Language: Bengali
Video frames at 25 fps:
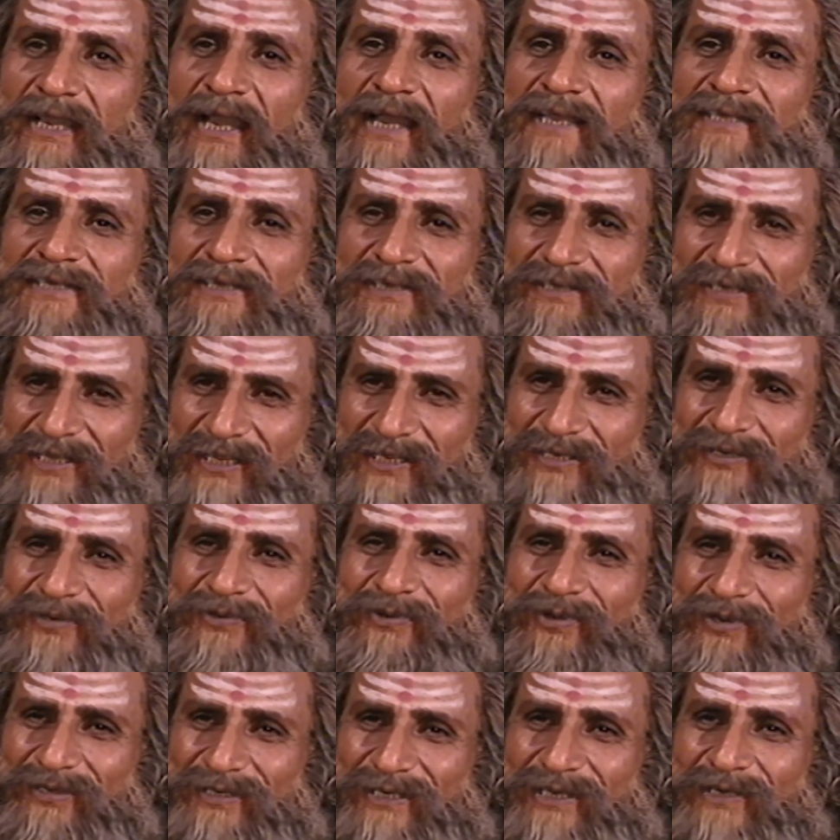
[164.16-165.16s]
এখান থেকে
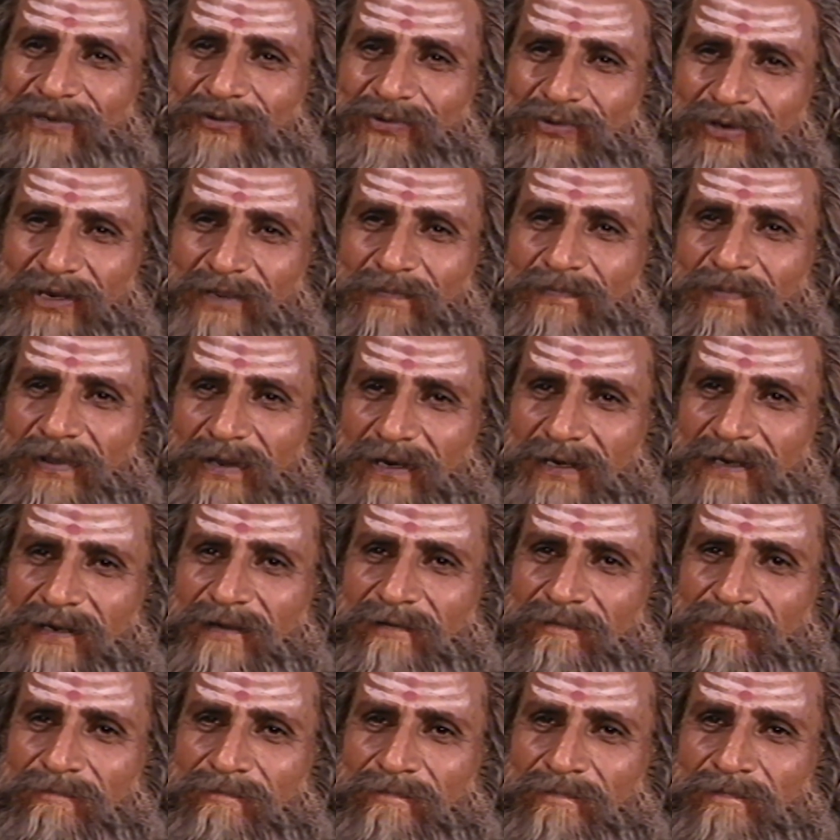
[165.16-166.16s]
দশ ক্রোশ দূরে
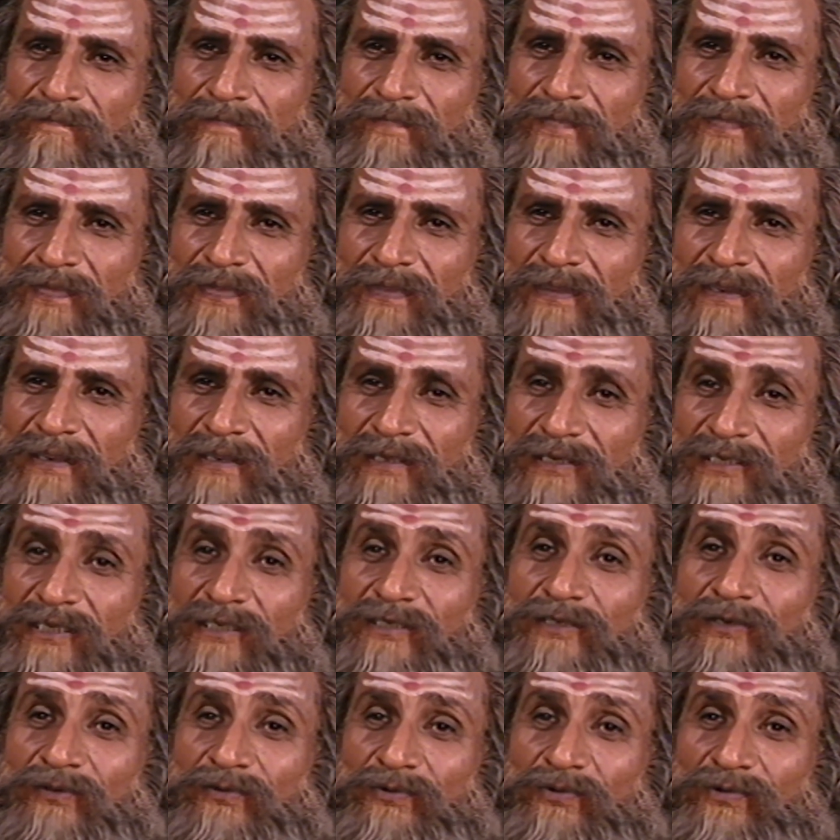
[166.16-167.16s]

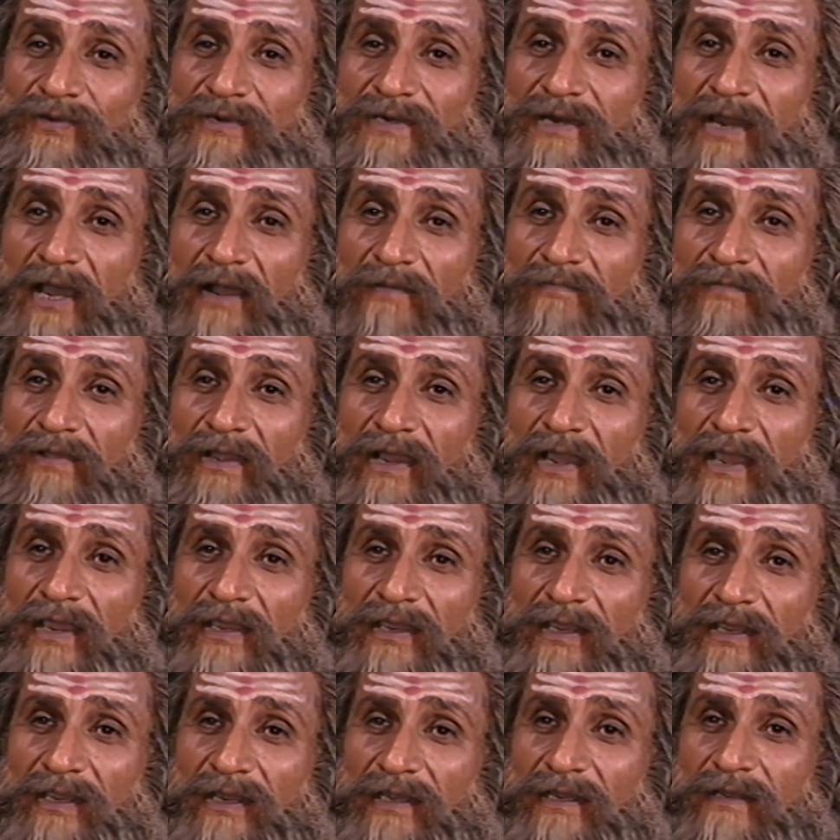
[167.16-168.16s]
চিত্রকূট নামে
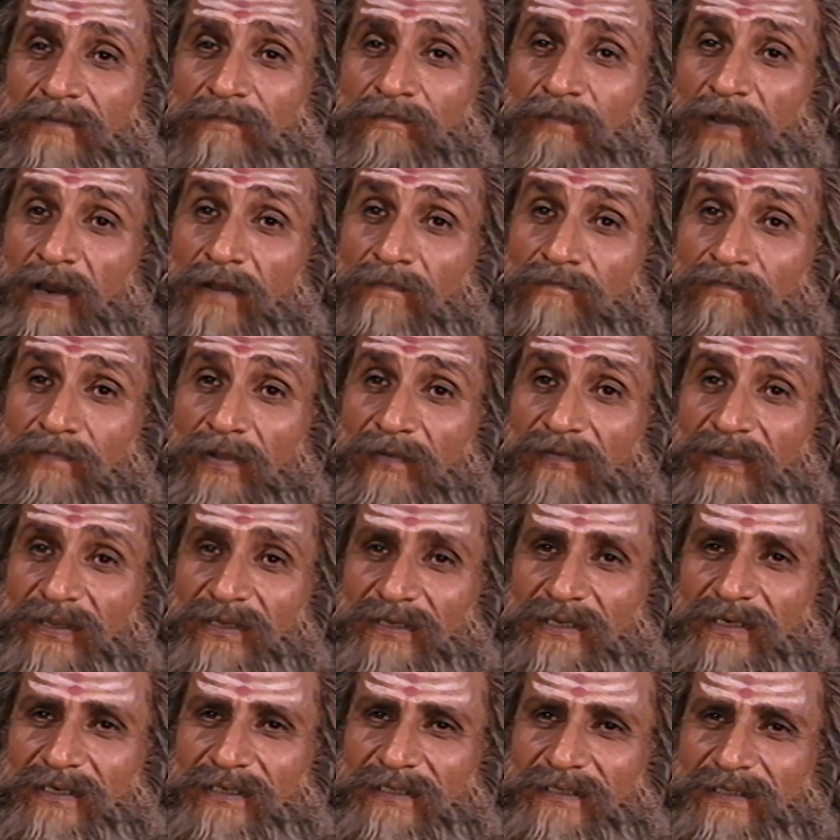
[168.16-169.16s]
পরম পবিত্র
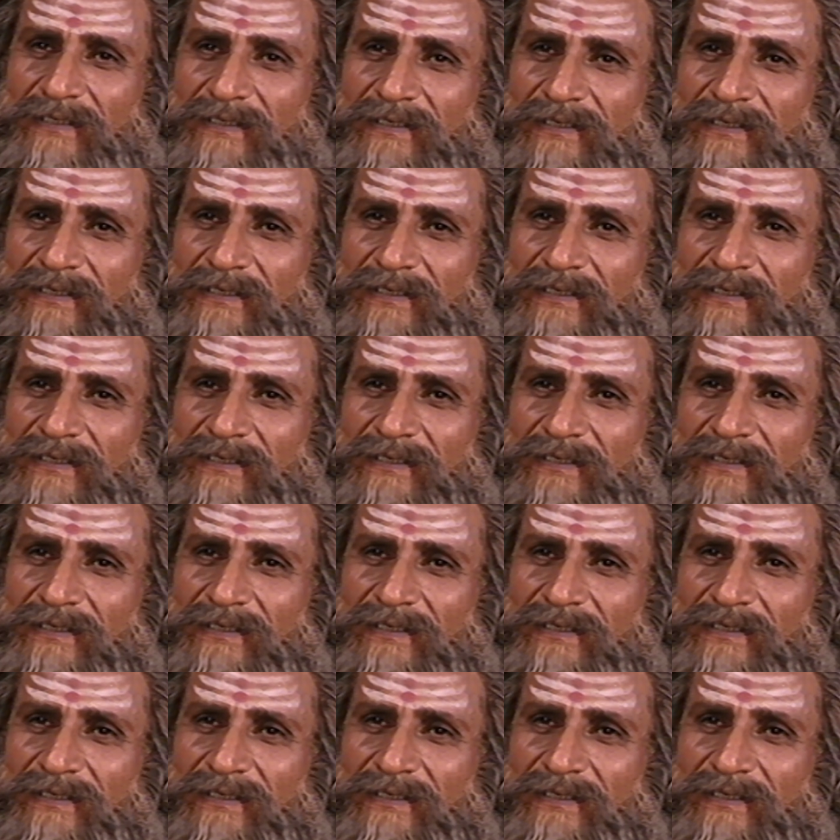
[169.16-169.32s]
আর